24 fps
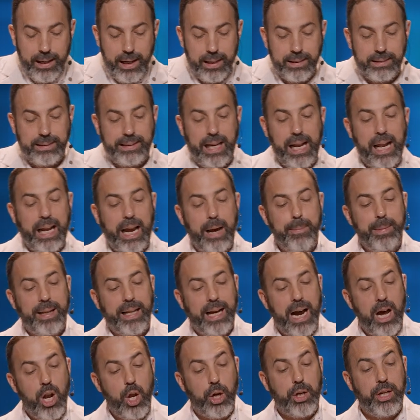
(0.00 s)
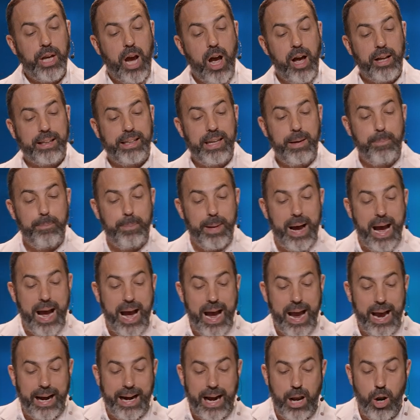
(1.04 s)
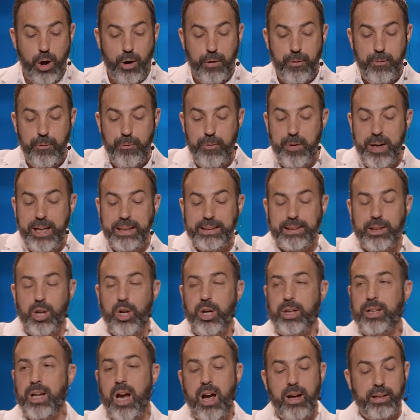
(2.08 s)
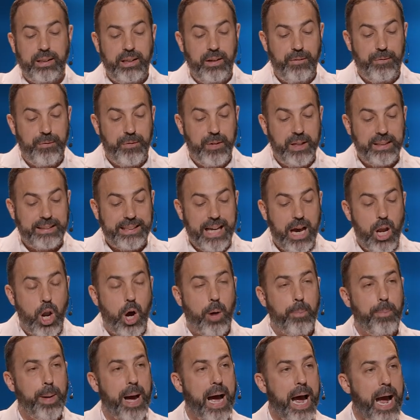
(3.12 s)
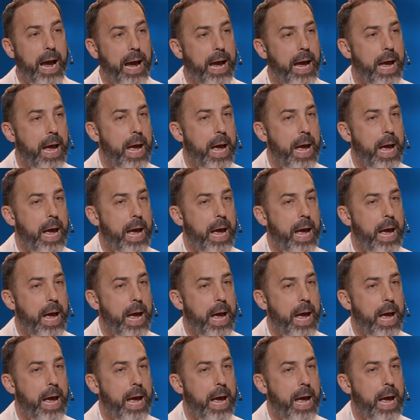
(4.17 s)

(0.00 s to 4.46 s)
en disant Il ramènera le cœur des pères à leurs fils et le cœur des fils à leurs pères